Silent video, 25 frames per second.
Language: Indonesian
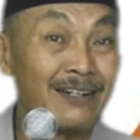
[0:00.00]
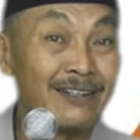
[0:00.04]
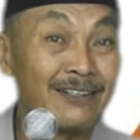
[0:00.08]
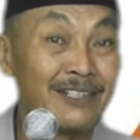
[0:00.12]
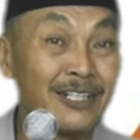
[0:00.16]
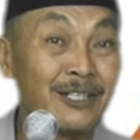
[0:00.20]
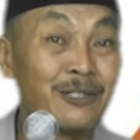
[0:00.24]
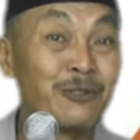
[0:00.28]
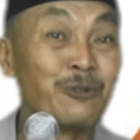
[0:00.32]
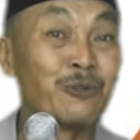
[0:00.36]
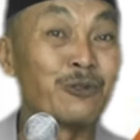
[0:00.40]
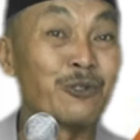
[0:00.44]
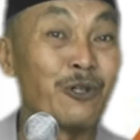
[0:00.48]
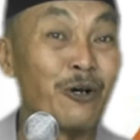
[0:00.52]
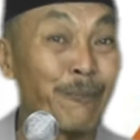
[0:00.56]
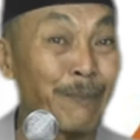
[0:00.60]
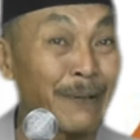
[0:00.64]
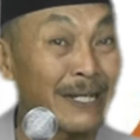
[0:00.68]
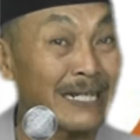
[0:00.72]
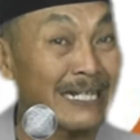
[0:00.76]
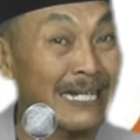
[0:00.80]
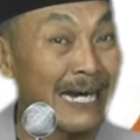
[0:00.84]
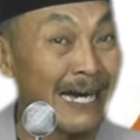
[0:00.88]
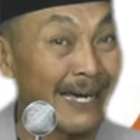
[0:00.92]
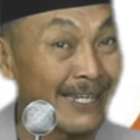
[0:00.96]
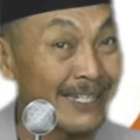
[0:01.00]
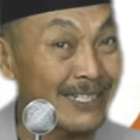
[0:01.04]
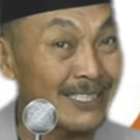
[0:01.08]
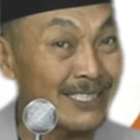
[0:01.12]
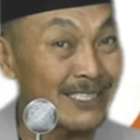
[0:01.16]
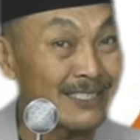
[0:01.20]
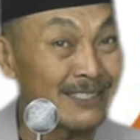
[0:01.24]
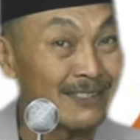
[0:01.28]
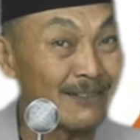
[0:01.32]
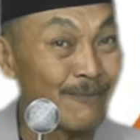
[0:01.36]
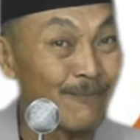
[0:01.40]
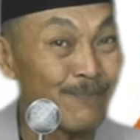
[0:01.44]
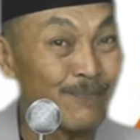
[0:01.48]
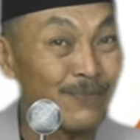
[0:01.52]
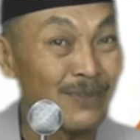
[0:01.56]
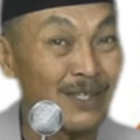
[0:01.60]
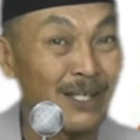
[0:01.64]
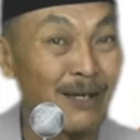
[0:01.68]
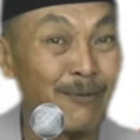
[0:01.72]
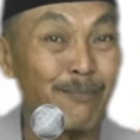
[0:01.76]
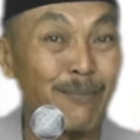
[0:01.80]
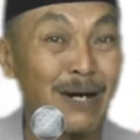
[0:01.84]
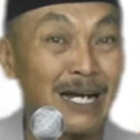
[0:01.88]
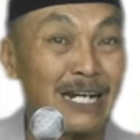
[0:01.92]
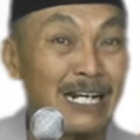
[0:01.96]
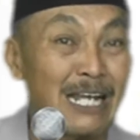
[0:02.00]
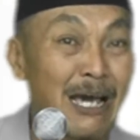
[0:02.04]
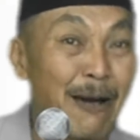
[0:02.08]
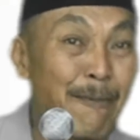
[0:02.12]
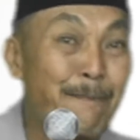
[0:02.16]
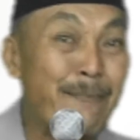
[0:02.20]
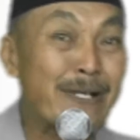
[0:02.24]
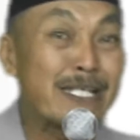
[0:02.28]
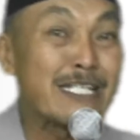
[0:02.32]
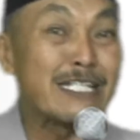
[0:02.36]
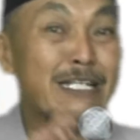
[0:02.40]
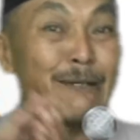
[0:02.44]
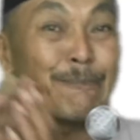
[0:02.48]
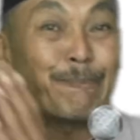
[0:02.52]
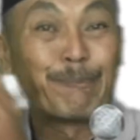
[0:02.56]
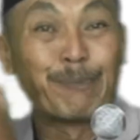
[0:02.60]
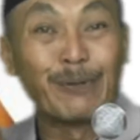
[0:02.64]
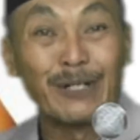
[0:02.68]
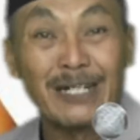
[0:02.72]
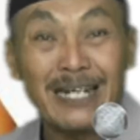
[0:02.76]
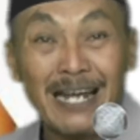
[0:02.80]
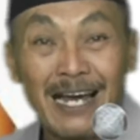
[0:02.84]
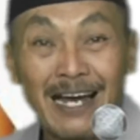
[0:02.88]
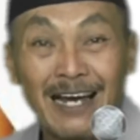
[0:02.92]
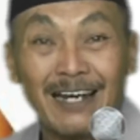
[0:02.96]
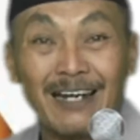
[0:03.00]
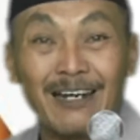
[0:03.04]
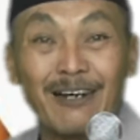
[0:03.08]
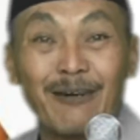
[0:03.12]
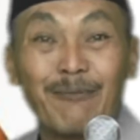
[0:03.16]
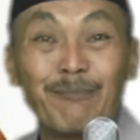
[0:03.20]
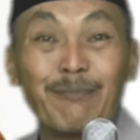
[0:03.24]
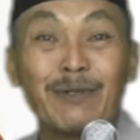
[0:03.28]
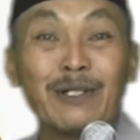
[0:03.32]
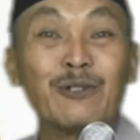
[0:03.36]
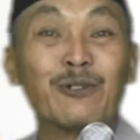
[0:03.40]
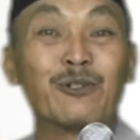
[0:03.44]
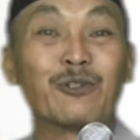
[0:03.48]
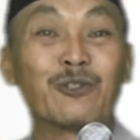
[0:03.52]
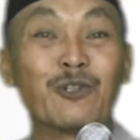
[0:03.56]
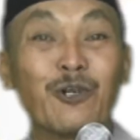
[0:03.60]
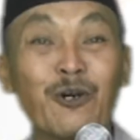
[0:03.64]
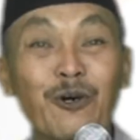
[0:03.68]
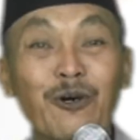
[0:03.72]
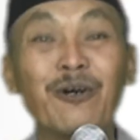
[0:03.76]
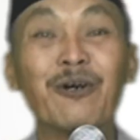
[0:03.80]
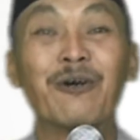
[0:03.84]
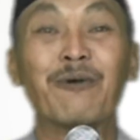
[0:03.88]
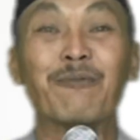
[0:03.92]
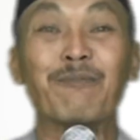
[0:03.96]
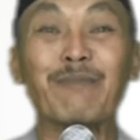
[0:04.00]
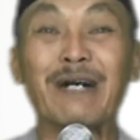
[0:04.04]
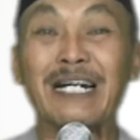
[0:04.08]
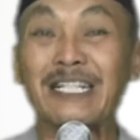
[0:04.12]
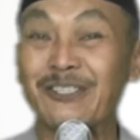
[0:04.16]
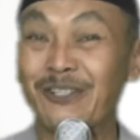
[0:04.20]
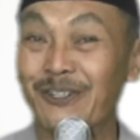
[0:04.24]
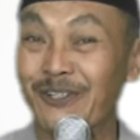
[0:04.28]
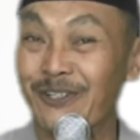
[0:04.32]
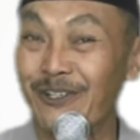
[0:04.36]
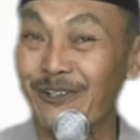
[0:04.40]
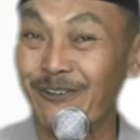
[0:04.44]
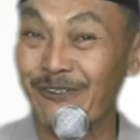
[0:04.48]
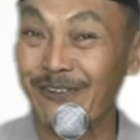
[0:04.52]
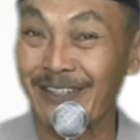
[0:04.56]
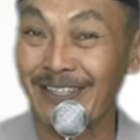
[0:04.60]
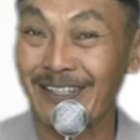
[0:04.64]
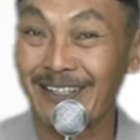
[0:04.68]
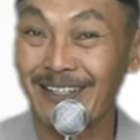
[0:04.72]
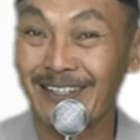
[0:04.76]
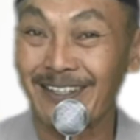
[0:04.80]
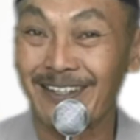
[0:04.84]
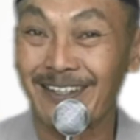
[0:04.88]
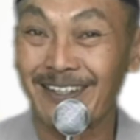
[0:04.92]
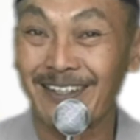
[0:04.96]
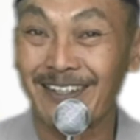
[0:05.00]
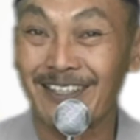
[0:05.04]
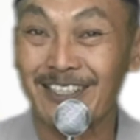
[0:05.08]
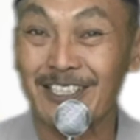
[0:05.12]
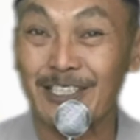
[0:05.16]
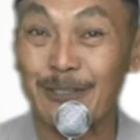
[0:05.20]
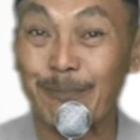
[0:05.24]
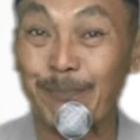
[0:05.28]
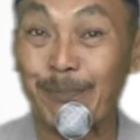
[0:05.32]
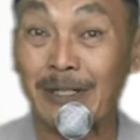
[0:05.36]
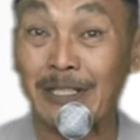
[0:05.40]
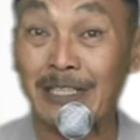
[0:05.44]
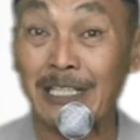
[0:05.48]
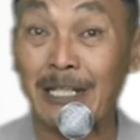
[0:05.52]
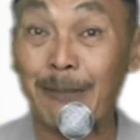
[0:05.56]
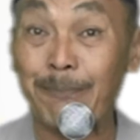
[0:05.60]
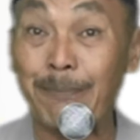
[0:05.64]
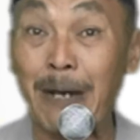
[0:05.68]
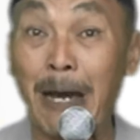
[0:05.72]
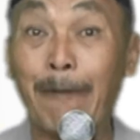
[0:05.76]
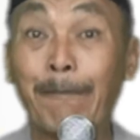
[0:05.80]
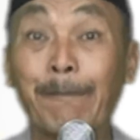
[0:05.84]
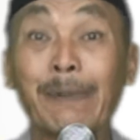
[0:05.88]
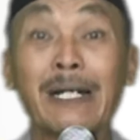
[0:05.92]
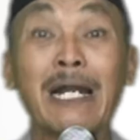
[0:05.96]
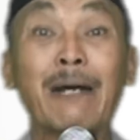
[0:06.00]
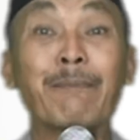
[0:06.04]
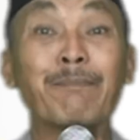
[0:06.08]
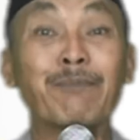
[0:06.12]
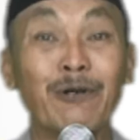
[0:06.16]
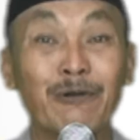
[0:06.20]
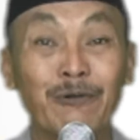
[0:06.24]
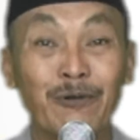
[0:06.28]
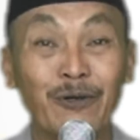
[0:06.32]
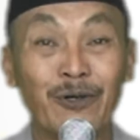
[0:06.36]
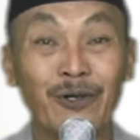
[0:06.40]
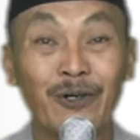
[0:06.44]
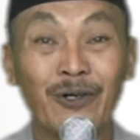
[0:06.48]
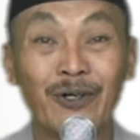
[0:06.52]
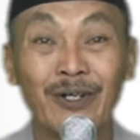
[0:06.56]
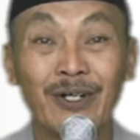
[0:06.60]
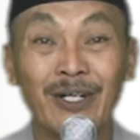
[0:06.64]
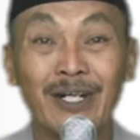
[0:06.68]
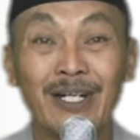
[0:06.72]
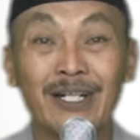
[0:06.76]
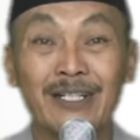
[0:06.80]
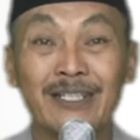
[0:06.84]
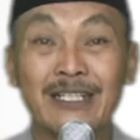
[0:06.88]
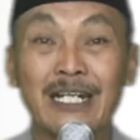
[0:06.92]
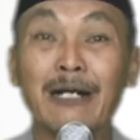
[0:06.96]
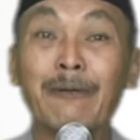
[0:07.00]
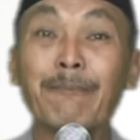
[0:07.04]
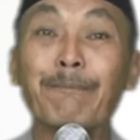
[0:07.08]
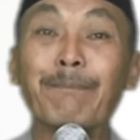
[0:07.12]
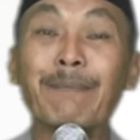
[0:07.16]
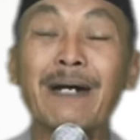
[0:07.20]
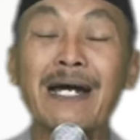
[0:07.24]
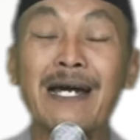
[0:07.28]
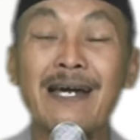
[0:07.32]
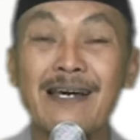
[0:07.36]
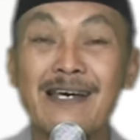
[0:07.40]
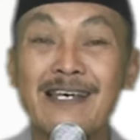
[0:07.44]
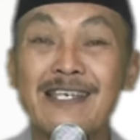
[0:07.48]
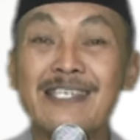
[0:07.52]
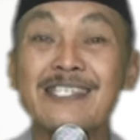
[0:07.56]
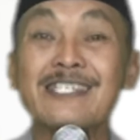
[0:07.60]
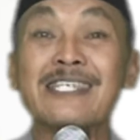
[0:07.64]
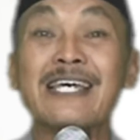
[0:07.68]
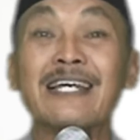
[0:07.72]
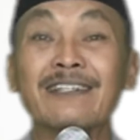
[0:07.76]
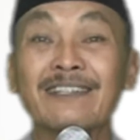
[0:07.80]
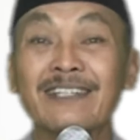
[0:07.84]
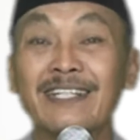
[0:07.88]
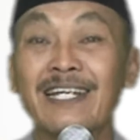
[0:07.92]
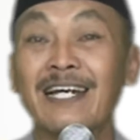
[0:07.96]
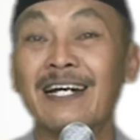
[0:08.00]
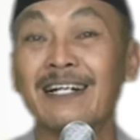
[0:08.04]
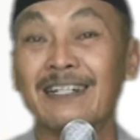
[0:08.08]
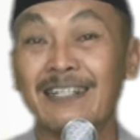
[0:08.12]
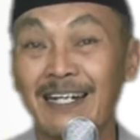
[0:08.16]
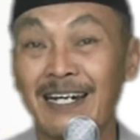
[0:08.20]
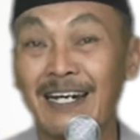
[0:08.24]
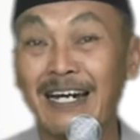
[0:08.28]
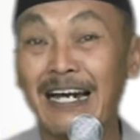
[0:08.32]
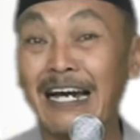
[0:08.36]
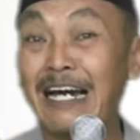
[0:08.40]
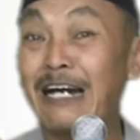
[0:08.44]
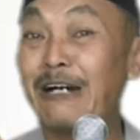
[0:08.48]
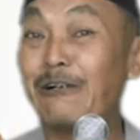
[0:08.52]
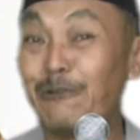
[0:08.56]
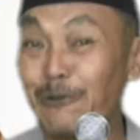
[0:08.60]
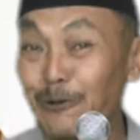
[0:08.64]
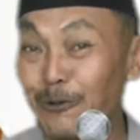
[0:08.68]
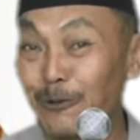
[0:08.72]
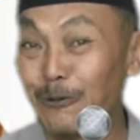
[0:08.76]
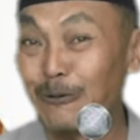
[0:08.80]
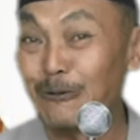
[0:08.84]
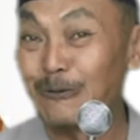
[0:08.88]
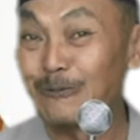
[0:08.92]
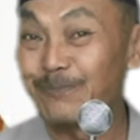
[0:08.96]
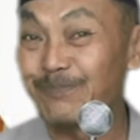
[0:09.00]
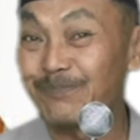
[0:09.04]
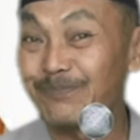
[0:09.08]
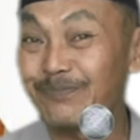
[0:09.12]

didukung PKS malah menyeberang mendukung Pak Jokowi seperti Pak Prabowo dan Pak Sandiaga Uno.